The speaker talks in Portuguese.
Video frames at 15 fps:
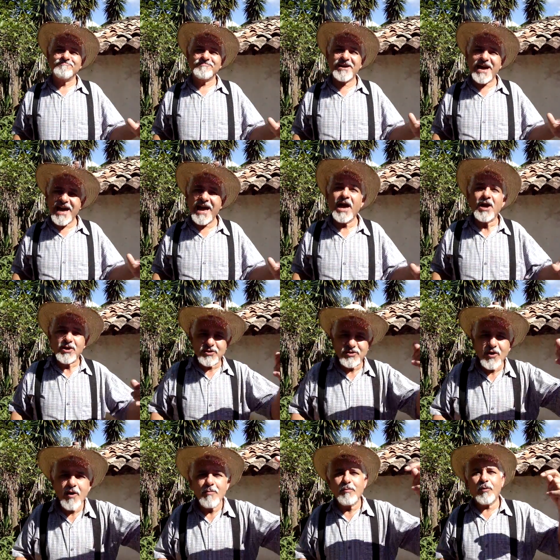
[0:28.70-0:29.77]
É,
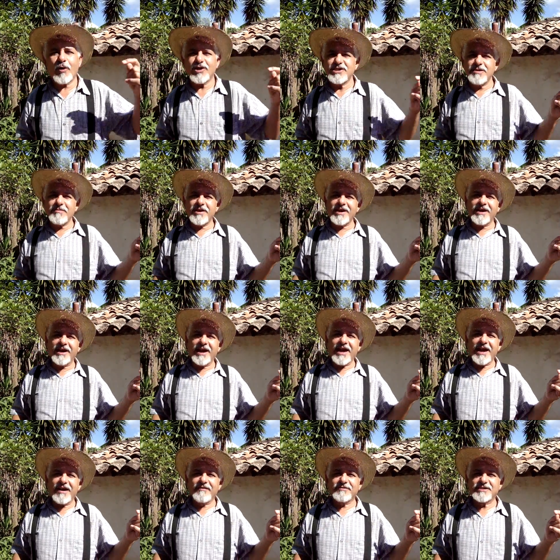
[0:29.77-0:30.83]
zombou de mim.
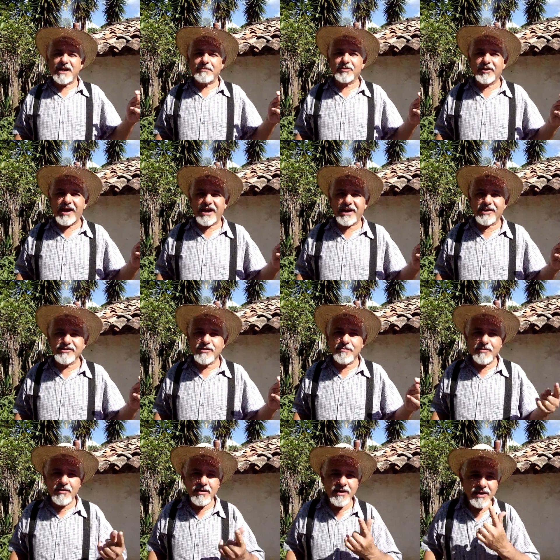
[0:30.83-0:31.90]
Sabe do que, que ela
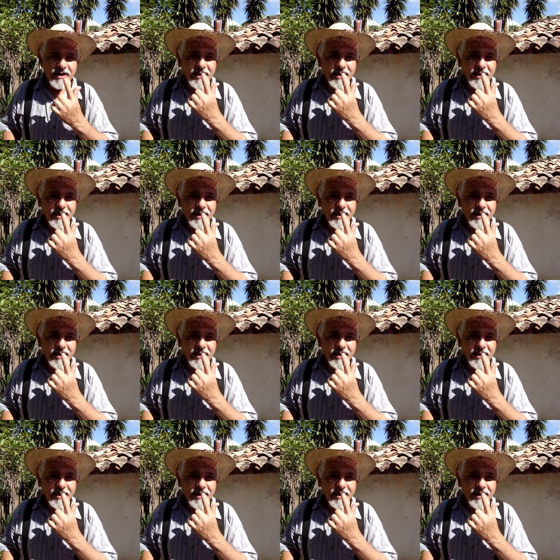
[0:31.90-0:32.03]
zombou?